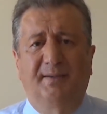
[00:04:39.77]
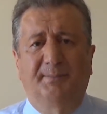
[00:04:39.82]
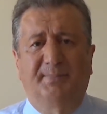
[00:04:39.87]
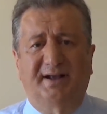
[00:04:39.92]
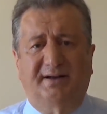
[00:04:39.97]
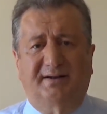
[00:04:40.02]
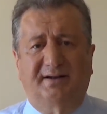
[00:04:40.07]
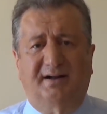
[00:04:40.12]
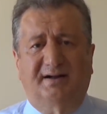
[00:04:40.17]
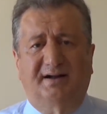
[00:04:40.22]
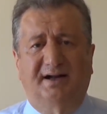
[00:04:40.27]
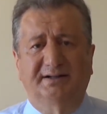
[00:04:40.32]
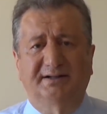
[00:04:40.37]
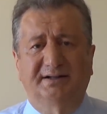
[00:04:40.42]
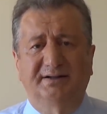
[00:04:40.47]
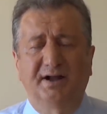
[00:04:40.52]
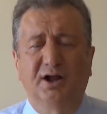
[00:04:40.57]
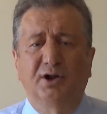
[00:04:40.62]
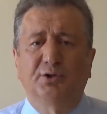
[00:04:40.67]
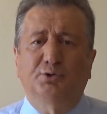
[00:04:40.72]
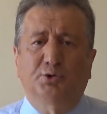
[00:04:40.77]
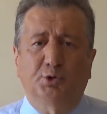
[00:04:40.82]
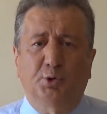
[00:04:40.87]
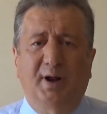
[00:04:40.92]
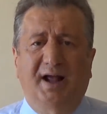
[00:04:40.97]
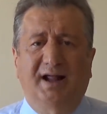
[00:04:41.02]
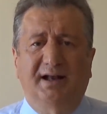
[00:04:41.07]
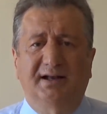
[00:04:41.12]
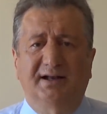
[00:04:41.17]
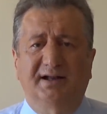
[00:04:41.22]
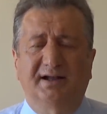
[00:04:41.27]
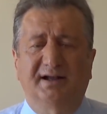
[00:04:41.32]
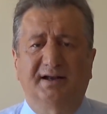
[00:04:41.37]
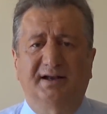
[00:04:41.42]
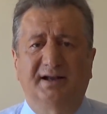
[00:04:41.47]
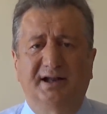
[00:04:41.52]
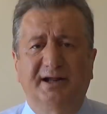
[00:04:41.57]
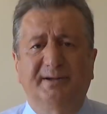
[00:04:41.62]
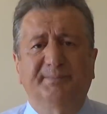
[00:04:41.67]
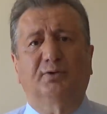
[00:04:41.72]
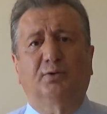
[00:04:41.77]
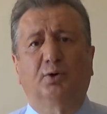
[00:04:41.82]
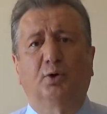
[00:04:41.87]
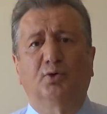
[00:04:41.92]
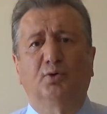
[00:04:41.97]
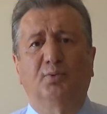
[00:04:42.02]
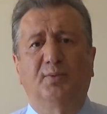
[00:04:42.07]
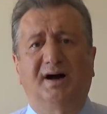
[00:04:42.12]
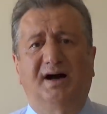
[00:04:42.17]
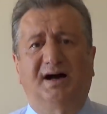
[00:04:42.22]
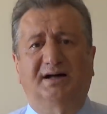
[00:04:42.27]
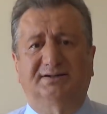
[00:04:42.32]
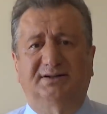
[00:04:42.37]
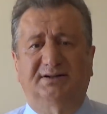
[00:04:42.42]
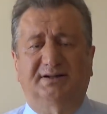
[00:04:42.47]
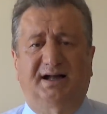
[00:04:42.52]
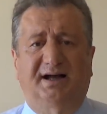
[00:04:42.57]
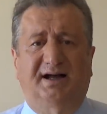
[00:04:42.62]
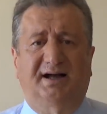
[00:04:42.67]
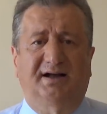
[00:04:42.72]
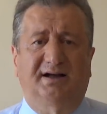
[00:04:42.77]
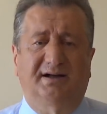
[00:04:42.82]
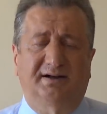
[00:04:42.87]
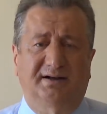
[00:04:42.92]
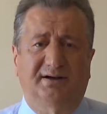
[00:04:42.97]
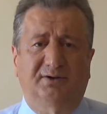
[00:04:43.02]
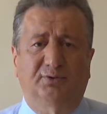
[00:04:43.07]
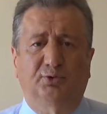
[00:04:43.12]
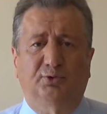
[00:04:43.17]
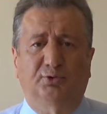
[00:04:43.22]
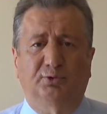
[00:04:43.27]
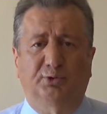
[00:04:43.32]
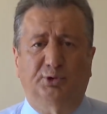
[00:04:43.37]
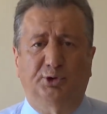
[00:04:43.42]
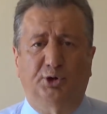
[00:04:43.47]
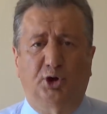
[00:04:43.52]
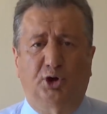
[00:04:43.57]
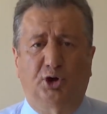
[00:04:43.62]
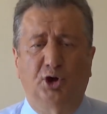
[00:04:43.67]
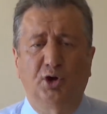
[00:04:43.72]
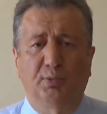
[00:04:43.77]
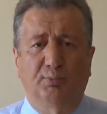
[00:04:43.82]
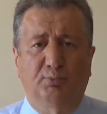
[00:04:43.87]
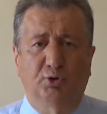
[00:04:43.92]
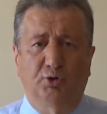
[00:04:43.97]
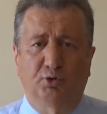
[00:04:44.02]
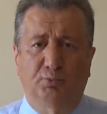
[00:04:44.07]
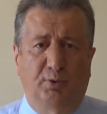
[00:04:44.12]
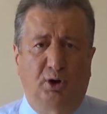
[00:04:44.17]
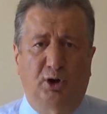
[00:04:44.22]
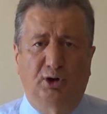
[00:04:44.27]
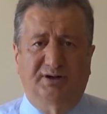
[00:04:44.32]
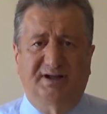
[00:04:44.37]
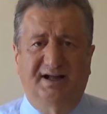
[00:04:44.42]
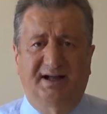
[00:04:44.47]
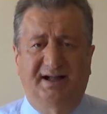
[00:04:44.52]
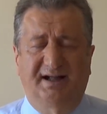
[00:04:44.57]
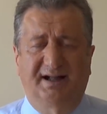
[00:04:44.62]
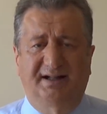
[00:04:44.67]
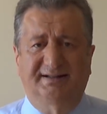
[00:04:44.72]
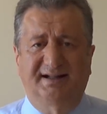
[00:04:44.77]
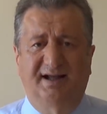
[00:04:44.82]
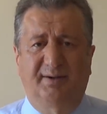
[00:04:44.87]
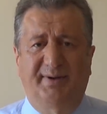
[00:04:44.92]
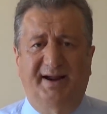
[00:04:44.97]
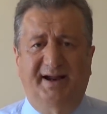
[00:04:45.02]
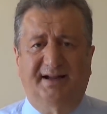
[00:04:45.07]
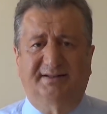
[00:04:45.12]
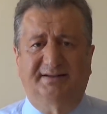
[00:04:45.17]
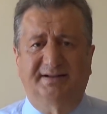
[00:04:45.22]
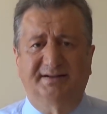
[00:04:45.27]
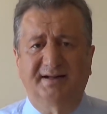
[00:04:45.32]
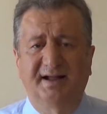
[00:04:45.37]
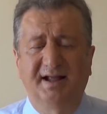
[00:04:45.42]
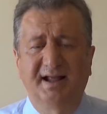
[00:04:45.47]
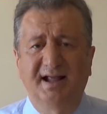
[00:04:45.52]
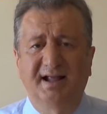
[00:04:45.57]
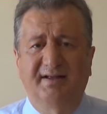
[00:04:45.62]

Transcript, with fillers: PKK'nın güvenliğini koruma adına e, kuruluyor bu bölge demektir